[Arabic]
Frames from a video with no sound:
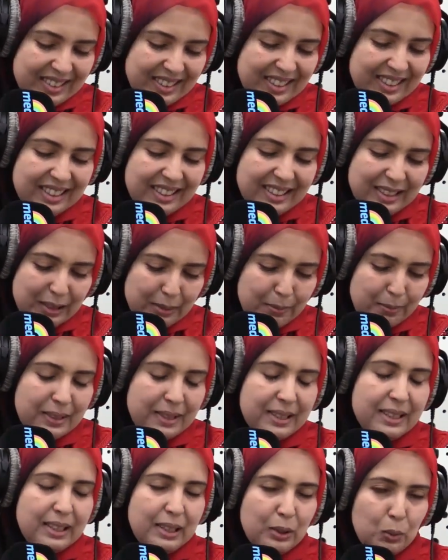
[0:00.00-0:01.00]
ايه
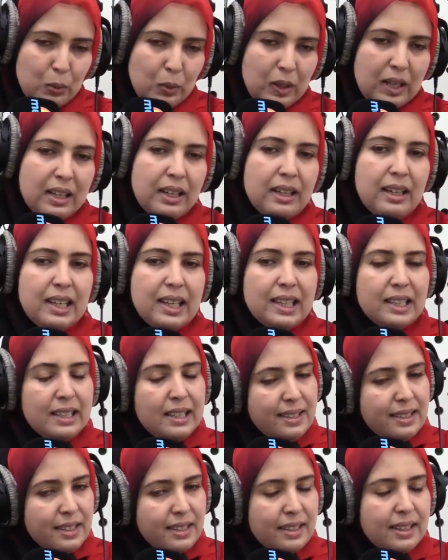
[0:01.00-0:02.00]
مزيان واخا هاد
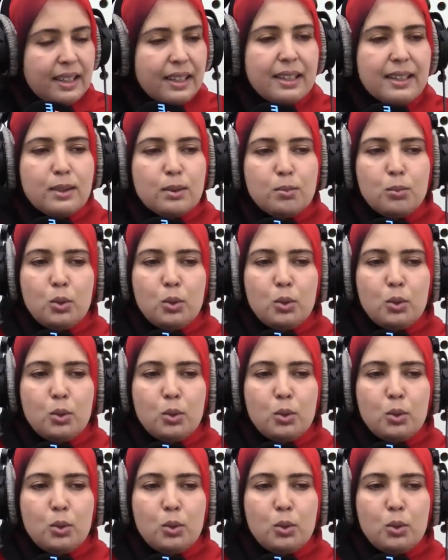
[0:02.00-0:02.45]
الاحتكاكات